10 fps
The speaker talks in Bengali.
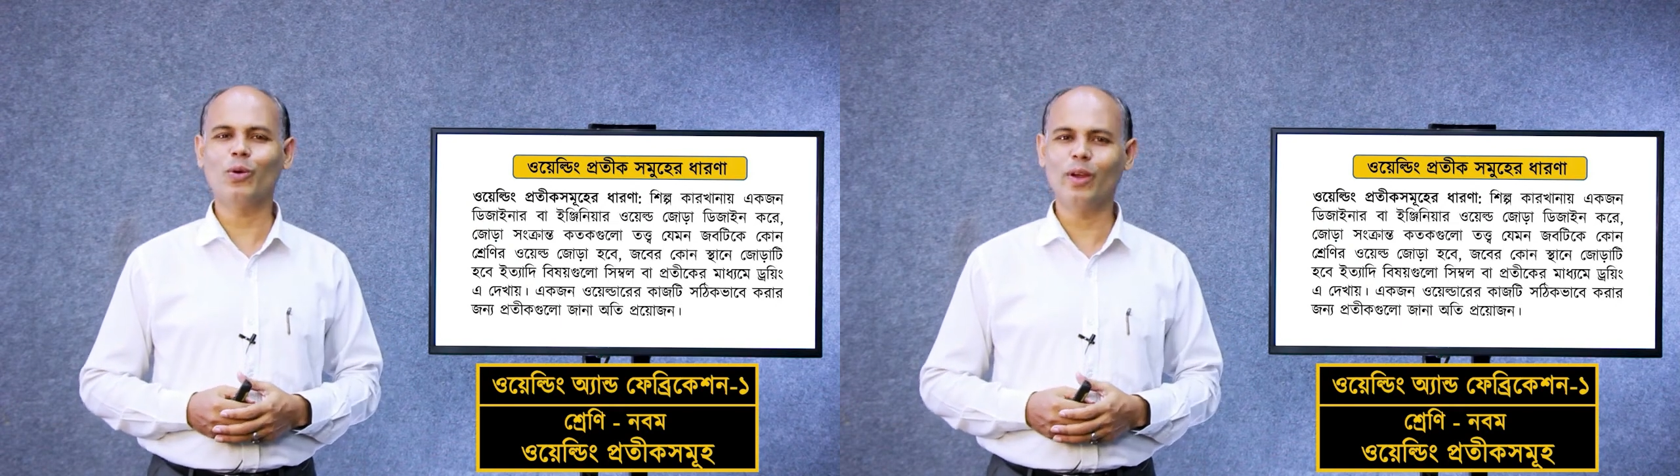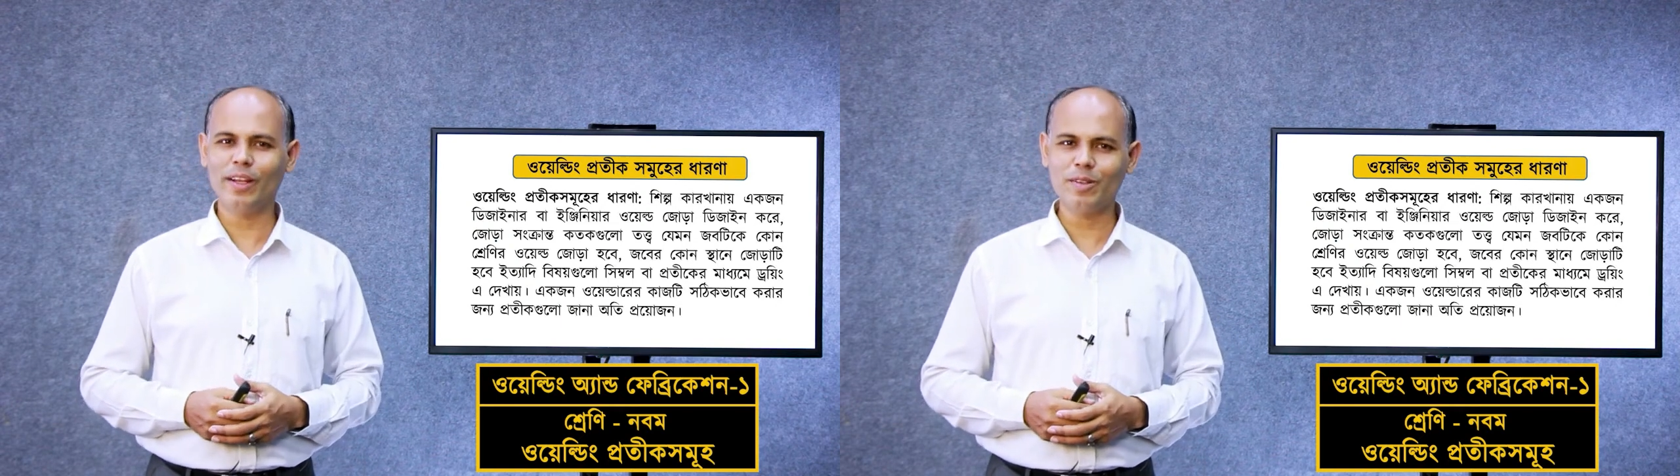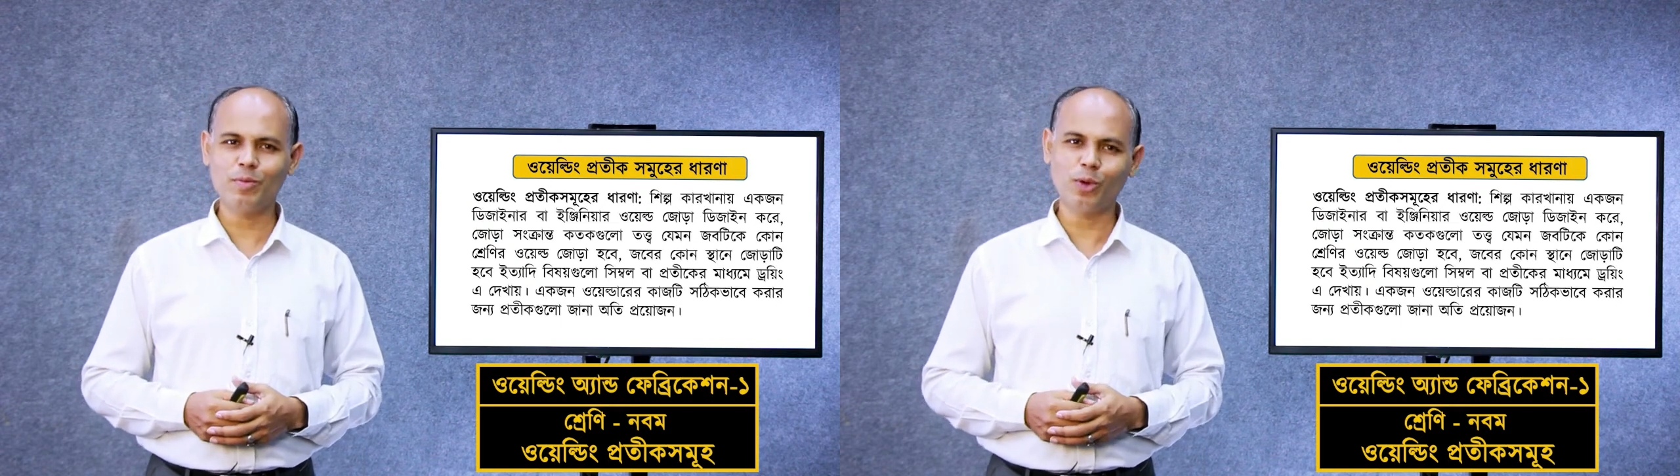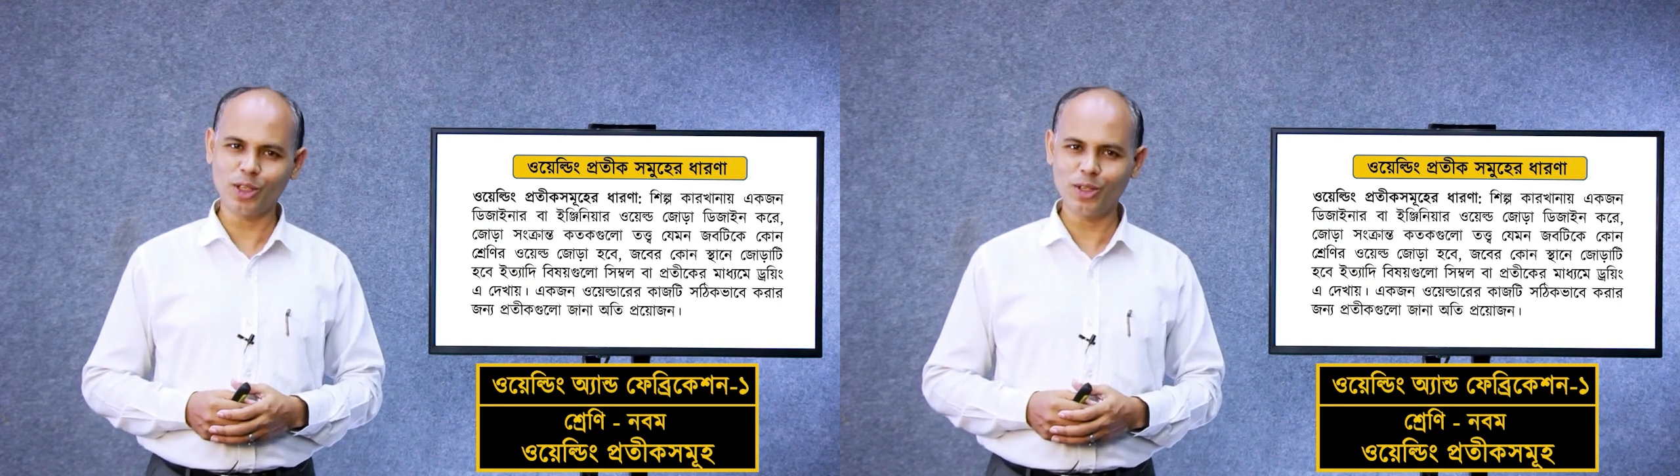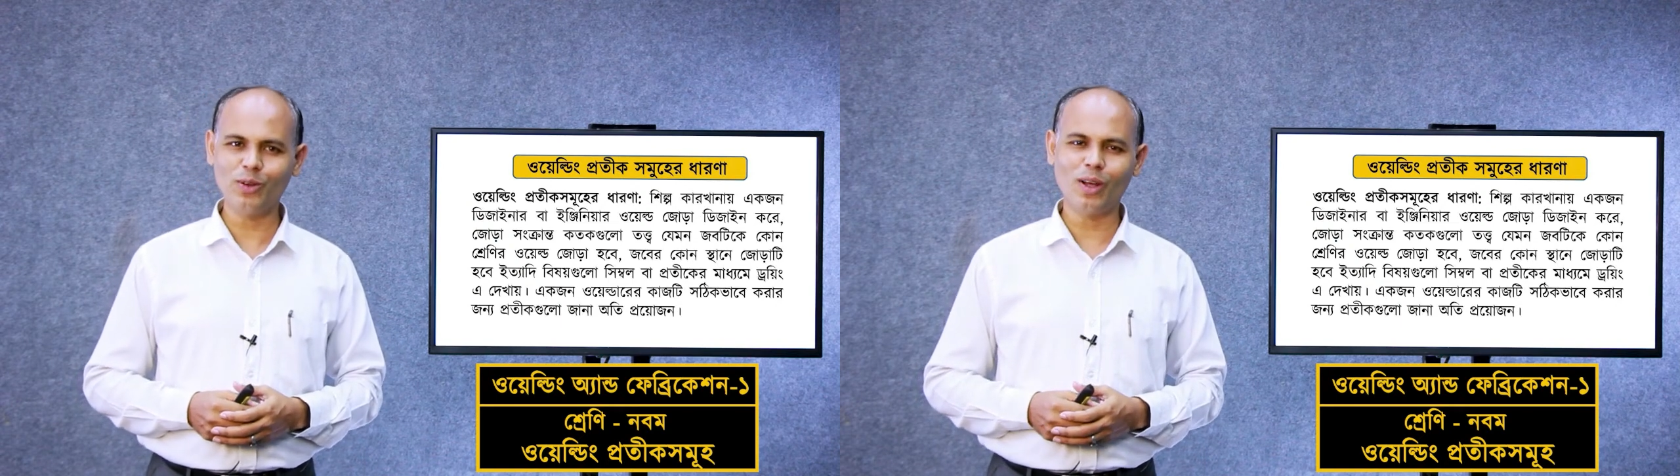ওয়েল্ডিং
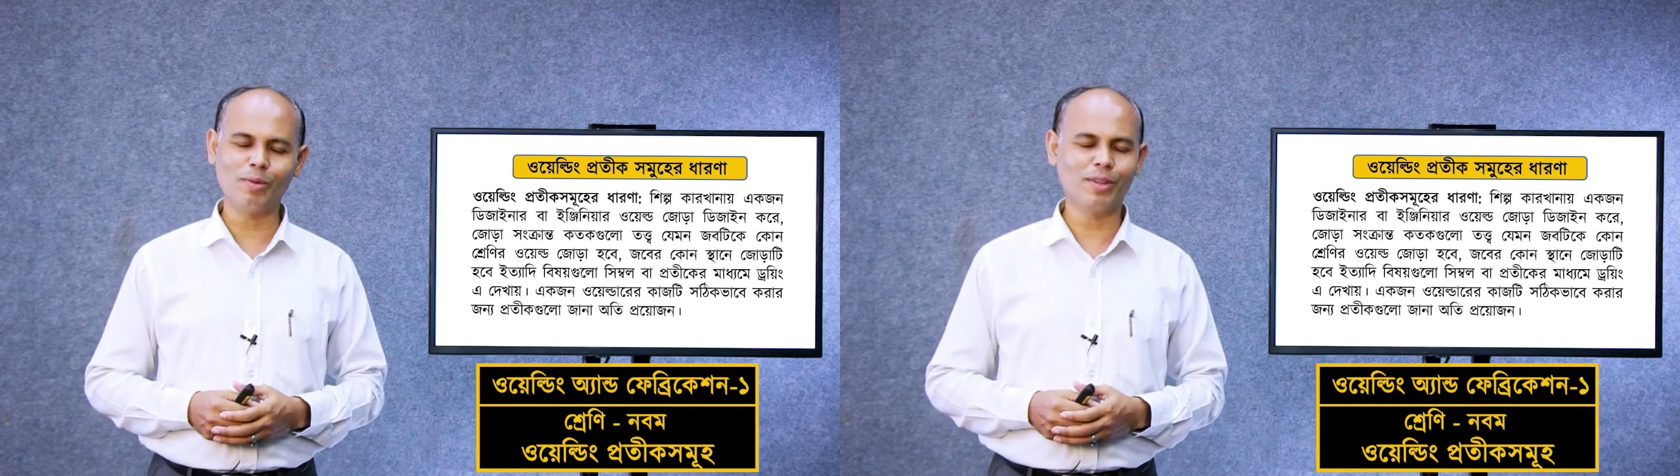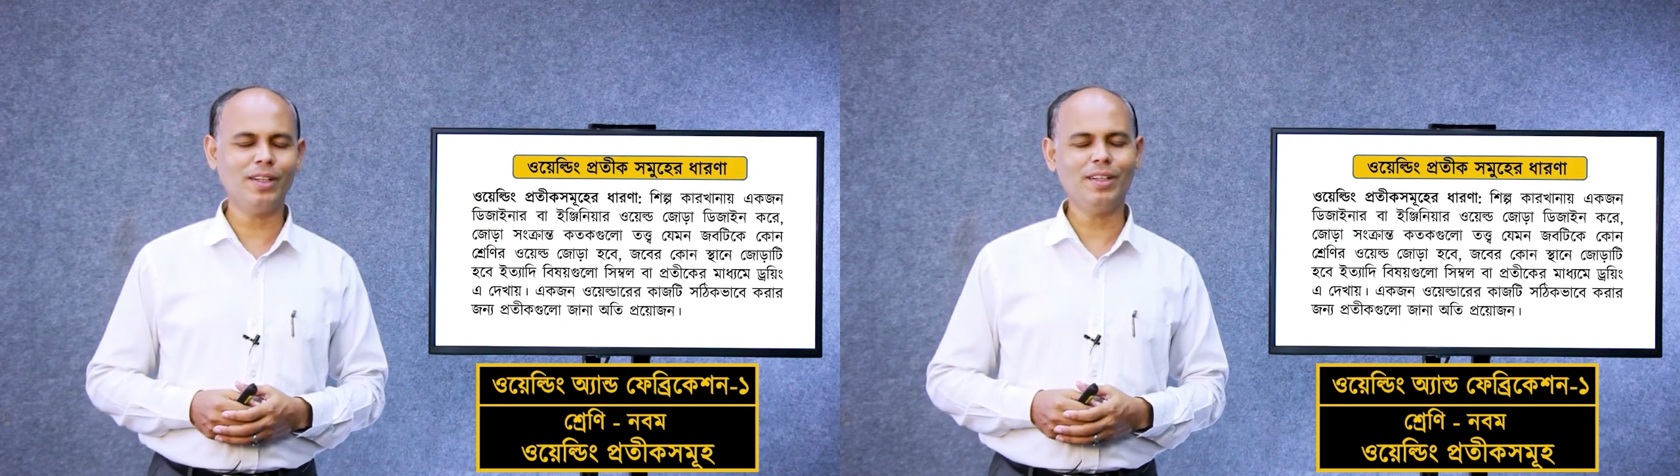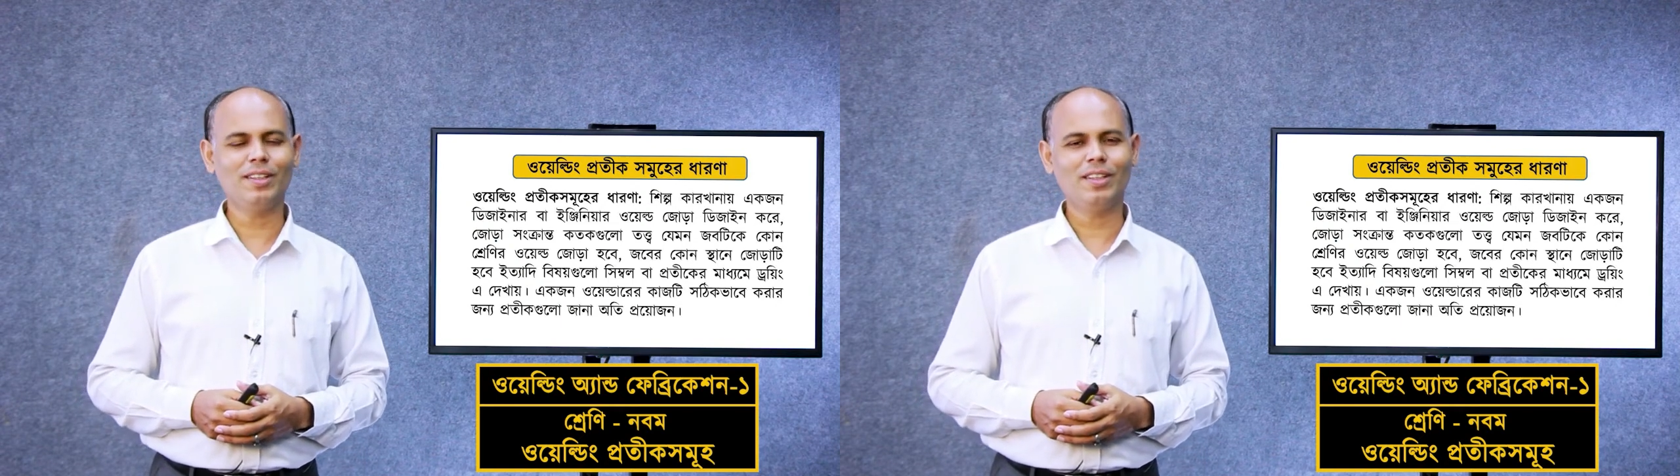প্রতীকগুলো আমাদের